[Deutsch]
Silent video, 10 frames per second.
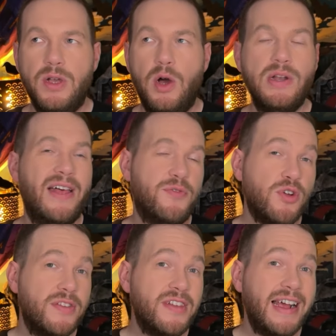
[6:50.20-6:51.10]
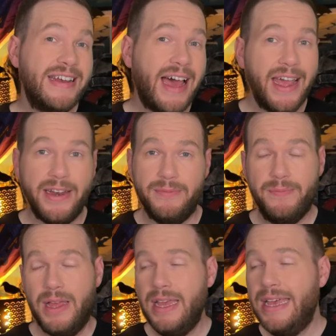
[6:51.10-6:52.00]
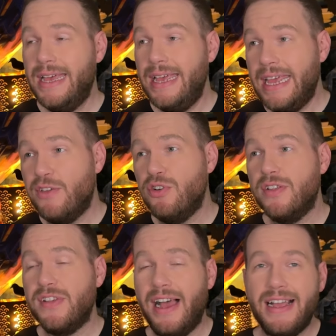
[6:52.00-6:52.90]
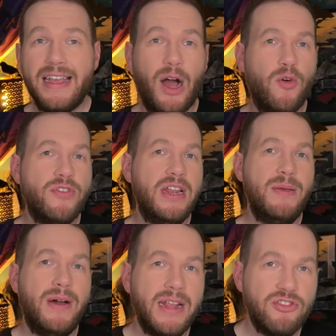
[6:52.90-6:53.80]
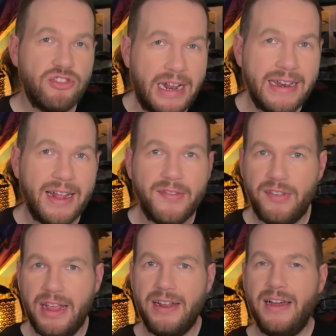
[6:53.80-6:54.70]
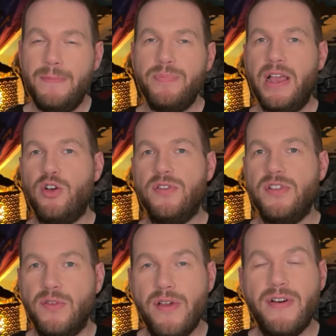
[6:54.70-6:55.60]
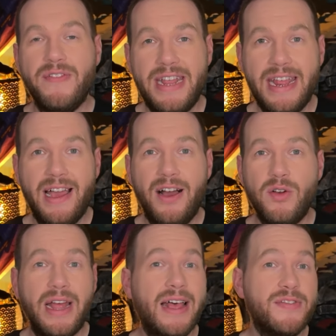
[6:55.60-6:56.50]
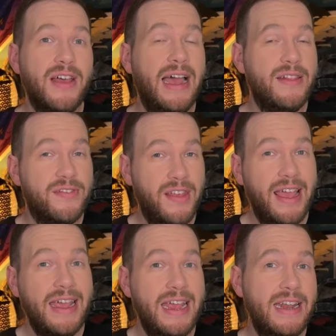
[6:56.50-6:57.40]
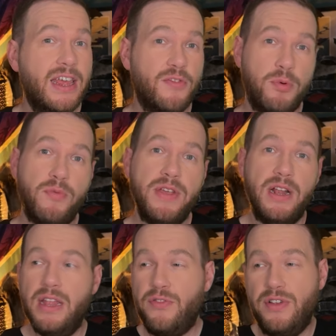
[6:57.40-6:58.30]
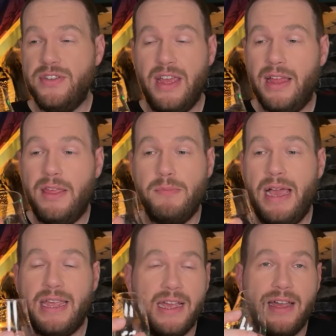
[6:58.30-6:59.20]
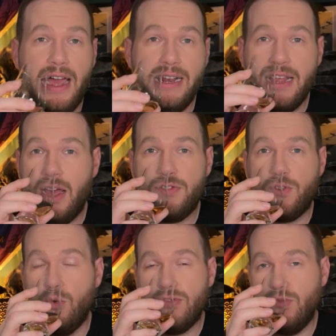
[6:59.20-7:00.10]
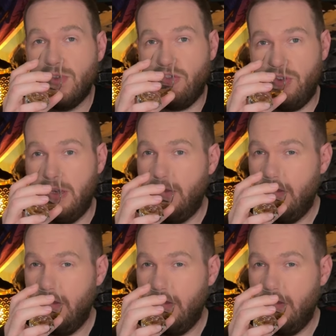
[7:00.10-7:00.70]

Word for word: Und da würde ich sagen, nein. Ich würde sagen, kauf dir lieber den Standard-Zehner. Der kostet auf jeden Fall weniger und da hast du ein sehr ähnliches Profil. Ich finde, ich merke hier keinen krass großen Unterschied.